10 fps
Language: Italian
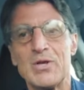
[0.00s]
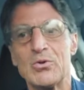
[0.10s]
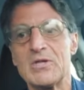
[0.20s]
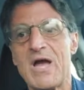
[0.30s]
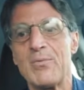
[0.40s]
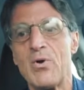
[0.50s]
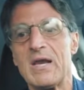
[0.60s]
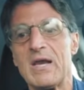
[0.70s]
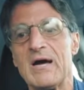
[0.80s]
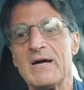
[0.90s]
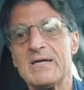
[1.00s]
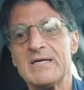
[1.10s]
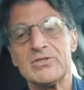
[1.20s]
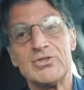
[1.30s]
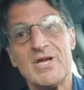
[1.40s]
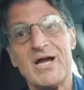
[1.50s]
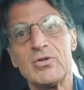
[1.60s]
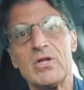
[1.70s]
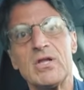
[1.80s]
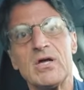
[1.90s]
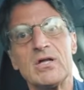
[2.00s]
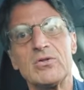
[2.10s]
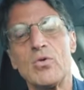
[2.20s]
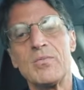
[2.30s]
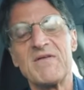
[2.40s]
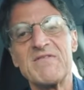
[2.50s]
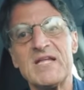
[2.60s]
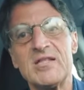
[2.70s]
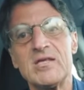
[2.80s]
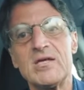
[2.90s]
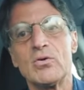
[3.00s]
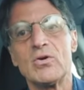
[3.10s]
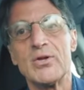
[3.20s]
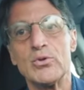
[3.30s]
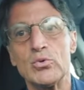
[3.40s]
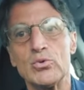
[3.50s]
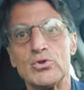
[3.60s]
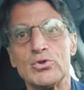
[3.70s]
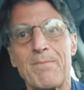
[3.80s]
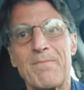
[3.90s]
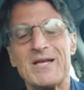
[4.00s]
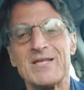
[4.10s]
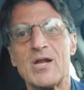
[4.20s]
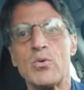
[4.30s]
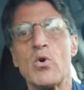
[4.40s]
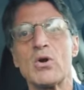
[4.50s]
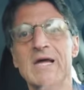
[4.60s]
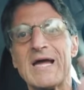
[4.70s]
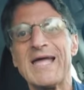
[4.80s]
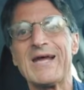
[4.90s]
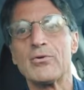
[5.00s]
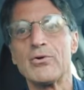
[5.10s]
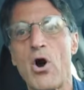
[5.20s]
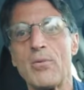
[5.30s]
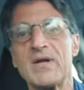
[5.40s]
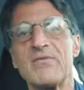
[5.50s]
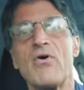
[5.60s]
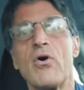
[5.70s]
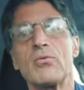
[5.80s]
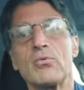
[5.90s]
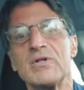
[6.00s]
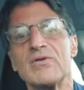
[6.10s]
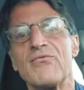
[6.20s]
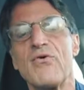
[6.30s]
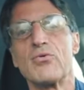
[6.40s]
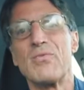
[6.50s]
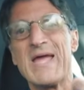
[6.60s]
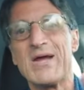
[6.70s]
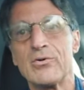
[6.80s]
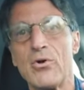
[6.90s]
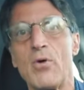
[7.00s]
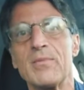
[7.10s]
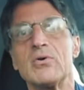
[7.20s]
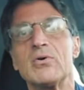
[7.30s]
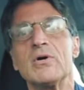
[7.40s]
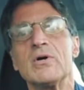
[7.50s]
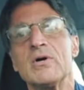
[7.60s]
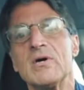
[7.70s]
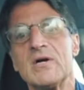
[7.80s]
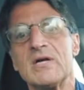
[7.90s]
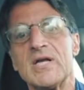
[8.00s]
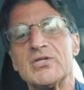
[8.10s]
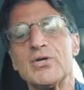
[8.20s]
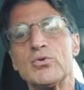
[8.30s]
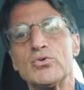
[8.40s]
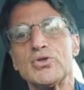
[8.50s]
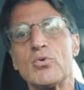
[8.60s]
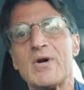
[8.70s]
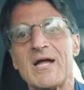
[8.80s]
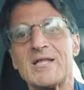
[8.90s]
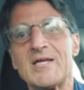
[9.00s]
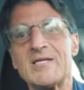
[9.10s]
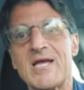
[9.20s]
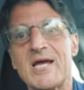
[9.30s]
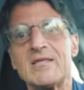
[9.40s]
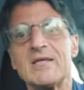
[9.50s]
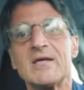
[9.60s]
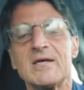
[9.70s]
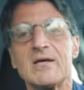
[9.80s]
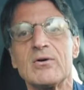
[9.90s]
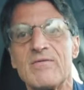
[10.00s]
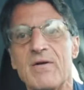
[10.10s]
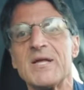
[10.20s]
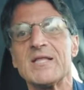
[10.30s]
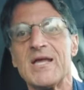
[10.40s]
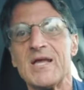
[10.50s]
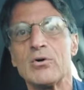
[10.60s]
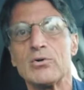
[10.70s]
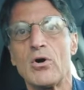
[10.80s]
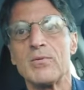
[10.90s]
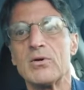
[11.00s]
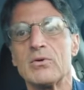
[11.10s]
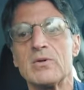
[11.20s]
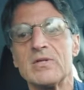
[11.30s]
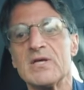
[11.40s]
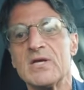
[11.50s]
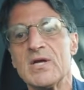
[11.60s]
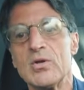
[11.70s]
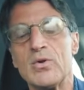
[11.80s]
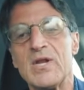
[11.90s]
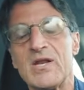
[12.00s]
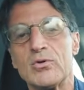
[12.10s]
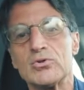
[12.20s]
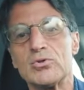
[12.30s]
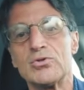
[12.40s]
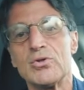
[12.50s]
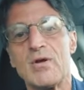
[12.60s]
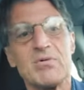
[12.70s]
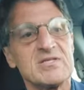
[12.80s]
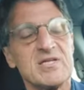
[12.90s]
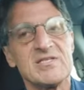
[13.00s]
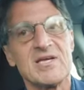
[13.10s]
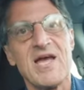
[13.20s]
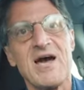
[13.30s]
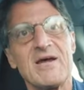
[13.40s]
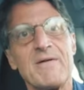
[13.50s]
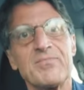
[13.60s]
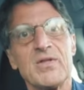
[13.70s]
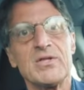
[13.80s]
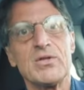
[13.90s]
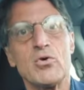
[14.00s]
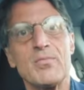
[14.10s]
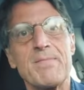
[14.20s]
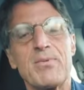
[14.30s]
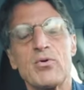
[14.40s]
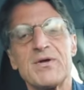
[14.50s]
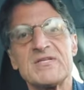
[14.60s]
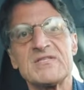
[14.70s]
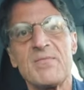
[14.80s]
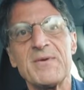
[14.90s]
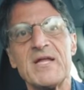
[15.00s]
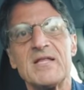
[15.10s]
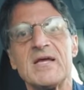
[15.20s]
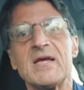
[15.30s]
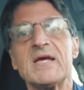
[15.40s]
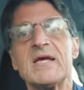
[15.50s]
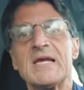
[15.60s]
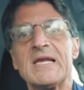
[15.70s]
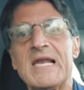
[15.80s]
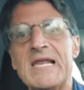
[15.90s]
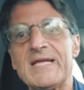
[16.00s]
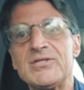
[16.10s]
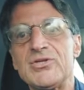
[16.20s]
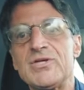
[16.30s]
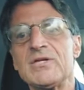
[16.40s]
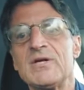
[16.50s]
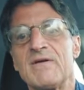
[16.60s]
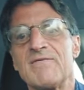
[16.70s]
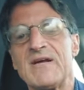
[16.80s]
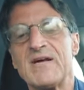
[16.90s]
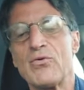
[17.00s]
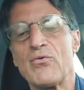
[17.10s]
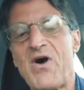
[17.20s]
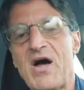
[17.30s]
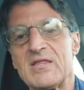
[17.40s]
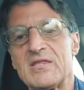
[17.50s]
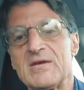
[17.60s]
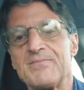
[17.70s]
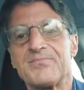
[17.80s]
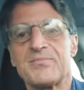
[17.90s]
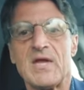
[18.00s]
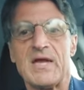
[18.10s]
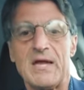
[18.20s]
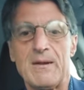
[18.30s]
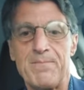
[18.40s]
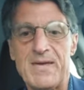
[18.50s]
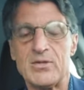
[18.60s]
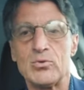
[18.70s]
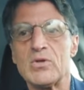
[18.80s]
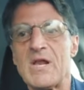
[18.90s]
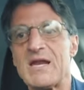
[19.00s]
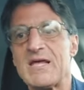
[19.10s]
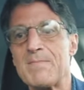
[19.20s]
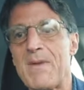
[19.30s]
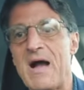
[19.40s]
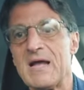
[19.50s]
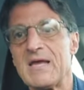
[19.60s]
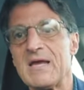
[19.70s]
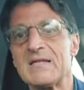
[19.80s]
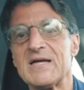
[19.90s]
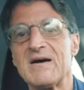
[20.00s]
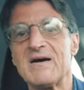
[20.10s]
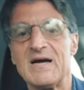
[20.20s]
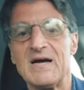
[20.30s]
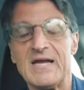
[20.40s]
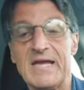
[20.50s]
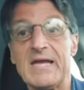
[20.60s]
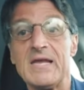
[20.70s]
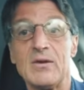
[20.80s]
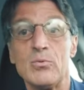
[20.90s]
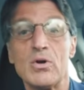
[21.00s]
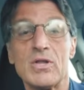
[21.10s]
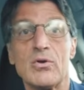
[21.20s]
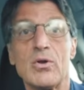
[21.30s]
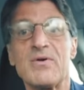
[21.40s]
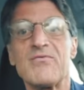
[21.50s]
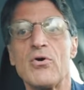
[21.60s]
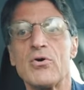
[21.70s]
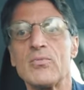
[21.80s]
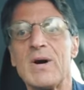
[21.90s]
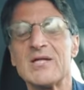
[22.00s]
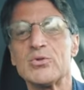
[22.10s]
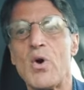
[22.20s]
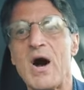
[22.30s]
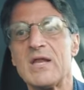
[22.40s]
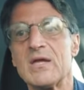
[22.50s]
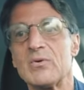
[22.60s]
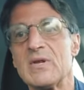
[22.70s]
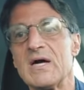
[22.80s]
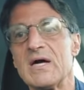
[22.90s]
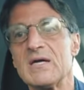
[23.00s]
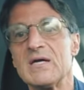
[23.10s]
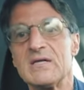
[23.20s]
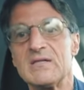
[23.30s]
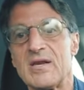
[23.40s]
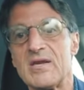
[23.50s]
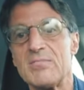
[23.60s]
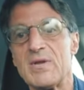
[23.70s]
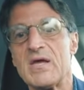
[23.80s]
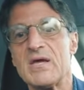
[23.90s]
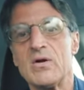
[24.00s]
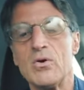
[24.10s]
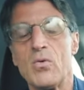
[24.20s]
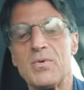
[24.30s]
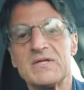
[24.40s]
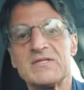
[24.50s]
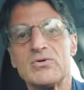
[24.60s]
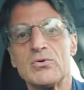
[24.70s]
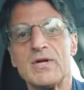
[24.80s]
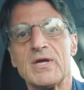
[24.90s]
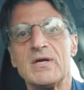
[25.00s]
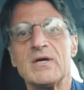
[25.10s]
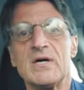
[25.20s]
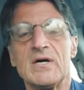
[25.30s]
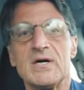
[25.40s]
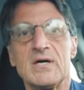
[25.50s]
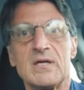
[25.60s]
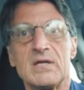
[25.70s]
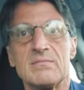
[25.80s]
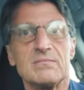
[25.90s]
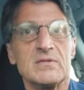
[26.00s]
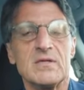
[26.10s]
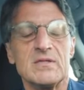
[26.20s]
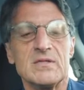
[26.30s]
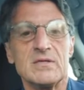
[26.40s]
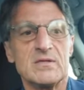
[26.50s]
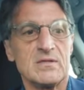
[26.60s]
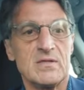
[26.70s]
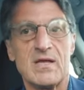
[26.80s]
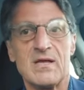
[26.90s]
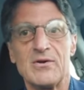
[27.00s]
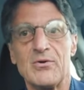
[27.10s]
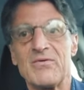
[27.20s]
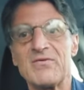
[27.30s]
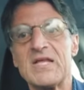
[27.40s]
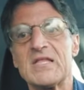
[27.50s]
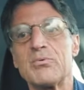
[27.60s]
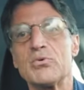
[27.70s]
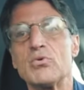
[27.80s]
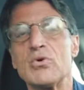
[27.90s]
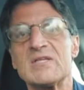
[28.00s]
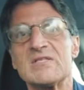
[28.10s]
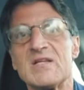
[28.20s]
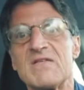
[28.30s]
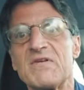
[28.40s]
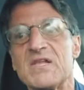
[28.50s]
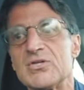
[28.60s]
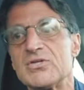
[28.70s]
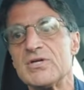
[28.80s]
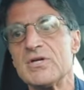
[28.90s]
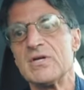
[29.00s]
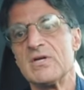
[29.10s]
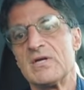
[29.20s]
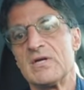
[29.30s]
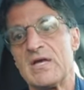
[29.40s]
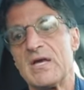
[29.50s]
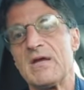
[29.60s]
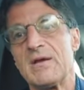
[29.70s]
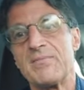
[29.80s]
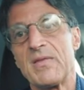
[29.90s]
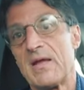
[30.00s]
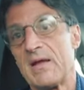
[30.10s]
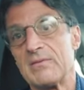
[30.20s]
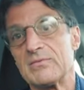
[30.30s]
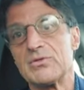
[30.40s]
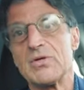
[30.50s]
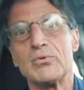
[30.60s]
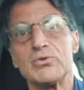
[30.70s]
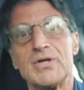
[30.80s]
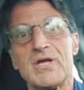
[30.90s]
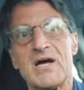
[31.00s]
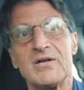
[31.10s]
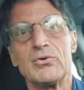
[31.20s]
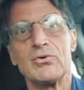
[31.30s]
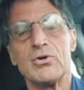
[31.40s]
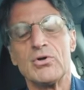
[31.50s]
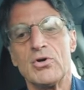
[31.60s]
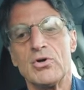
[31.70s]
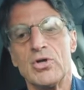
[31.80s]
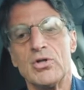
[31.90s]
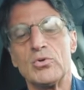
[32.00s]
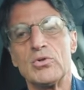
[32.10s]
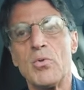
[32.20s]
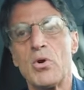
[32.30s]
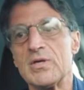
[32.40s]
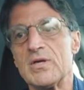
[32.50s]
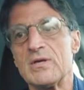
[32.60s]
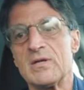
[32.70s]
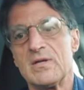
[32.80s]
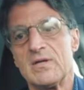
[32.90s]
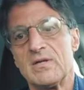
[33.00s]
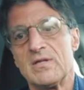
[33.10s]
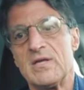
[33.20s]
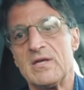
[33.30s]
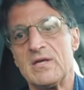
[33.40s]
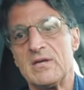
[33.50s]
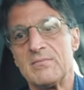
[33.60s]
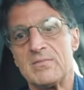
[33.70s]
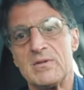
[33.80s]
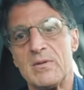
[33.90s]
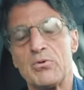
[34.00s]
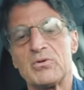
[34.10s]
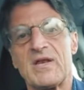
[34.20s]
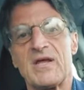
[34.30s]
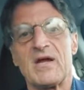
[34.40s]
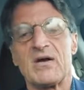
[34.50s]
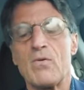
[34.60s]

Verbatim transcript: ricordiamo, alla gennaio del, del 2020 con l'annuncio da parte del World Economic Forum, quindi un forum economico, che ci annuncia un grande reset eh, ovviamente economico. Quindi qui la ricostruzione è abbastanza chiara di come progressivamente le leggi vengano fatte eh, per tutelare le banche ad, a, e il World Economic Forum ad attuare quella terribile operazione eh, che, mm, di, di, che non avrete più nulla e sarete felici che mh, mm, diciamo cercheranno in tutti i modi di, di,